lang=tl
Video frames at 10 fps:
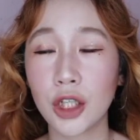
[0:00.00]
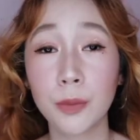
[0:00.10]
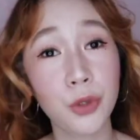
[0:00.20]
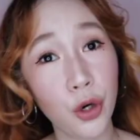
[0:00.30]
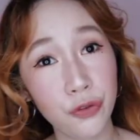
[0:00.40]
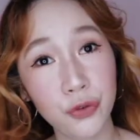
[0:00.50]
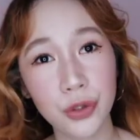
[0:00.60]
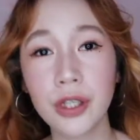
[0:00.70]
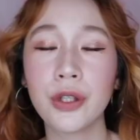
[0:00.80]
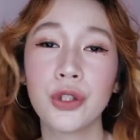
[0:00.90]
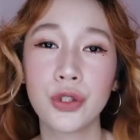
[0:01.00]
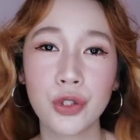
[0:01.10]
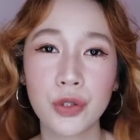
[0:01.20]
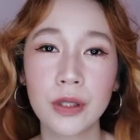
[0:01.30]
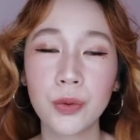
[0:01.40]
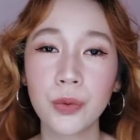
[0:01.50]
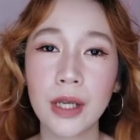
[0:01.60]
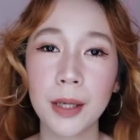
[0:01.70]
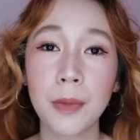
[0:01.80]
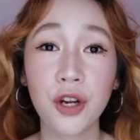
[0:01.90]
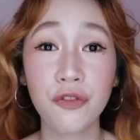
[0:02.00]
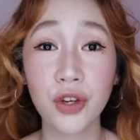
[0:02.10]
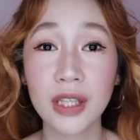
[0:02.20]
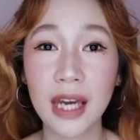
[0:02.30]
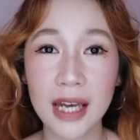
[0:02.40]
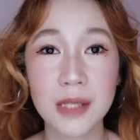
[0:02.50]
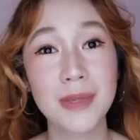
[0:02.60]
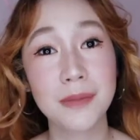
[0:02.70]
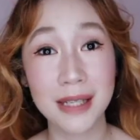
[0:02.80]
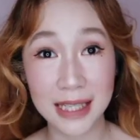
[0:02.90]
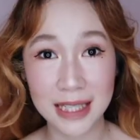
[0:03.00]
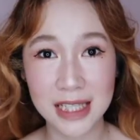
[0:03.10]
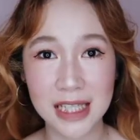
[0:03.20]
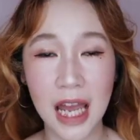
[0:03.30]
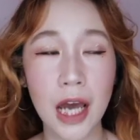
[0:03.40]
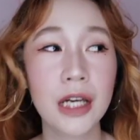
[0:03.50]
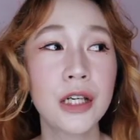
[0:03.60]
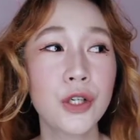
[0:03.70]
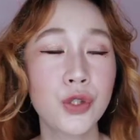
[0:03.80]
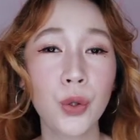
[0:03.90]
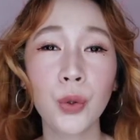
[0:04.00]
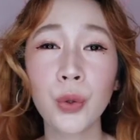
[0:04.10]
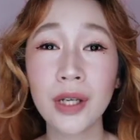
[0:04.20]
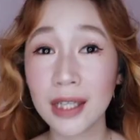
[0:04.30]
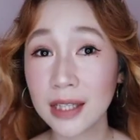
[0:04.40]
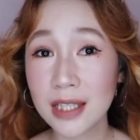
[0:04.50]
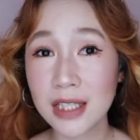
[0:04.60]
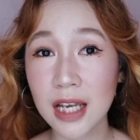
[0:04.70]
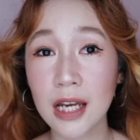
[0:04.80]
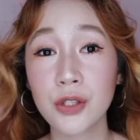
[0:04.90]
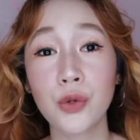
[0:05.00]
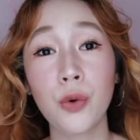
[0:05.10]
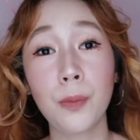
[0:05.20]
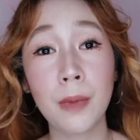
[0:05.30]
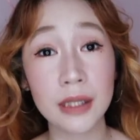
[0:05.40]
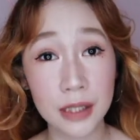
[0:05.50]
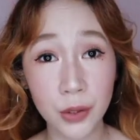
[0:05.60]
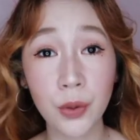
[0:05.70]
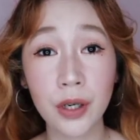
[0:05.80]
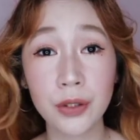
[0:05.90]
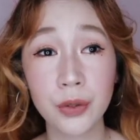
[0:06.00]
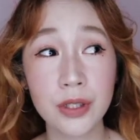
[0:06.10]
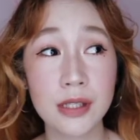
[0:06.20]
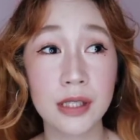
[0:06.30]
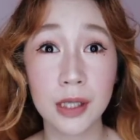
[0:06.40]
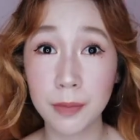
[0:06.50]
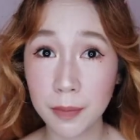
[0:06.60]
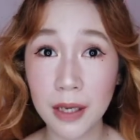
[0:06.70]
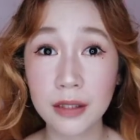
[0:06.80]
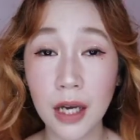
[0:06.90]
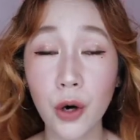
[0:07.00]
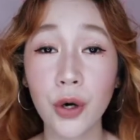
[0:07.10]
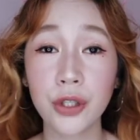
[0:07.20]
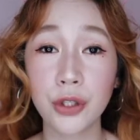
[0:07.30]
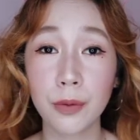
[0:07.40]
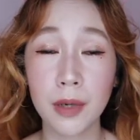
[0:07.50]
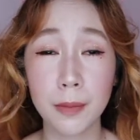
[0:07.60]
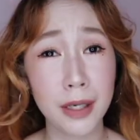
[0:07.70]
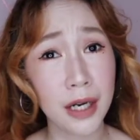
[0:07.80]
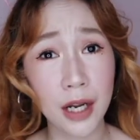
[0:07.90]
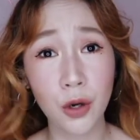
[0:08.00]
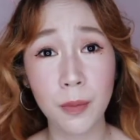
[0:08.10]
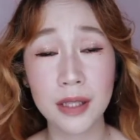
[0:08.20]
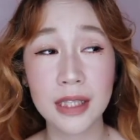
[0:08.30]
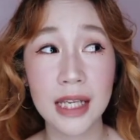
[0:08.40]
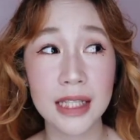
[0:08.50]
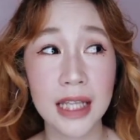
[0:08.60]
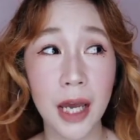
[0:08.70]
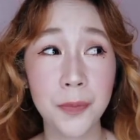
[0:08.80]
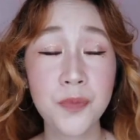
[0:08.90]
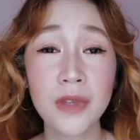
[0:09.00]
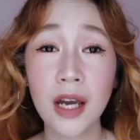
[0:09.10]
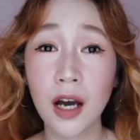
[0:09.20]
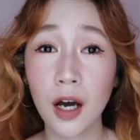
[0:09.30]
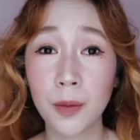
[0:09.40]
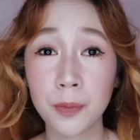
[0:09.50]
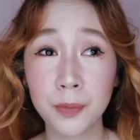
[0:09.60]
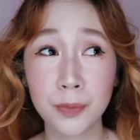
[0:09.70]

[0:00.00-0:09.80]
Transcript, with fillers: um, dog food, ganun yung usual kulay. Pero for the cats, mas maliit siya. So kung kitten siya, so magtanong ka doon sa nagbebenta ko ano yung mga marirecommend nila na um,